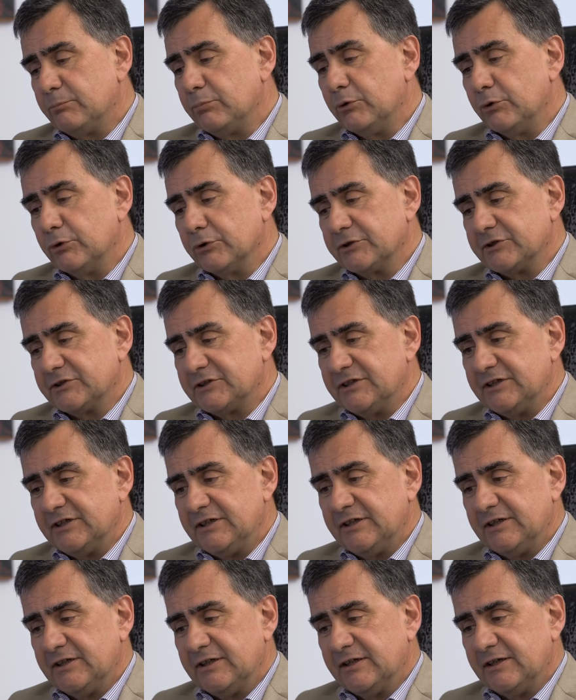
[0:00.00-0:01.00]

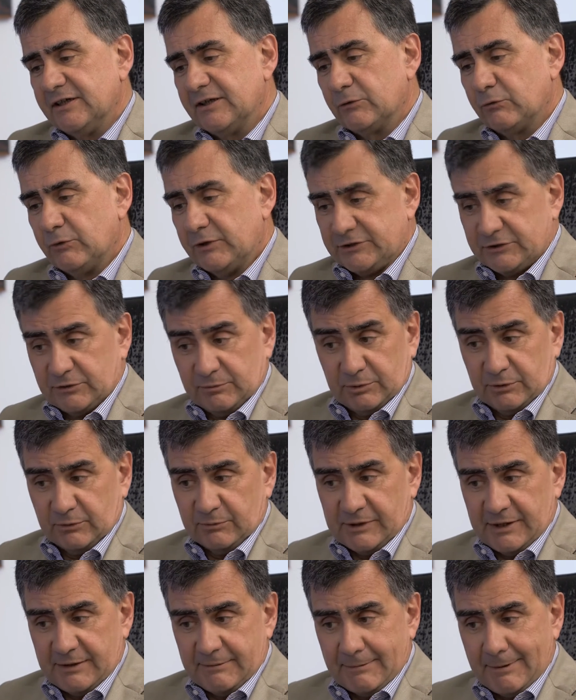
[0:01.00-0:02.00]
porsi eh, questo
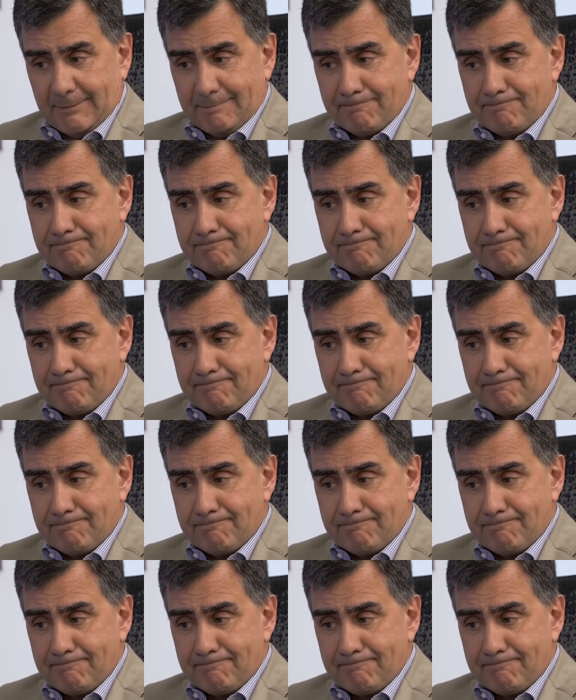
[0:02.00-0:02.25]
problema.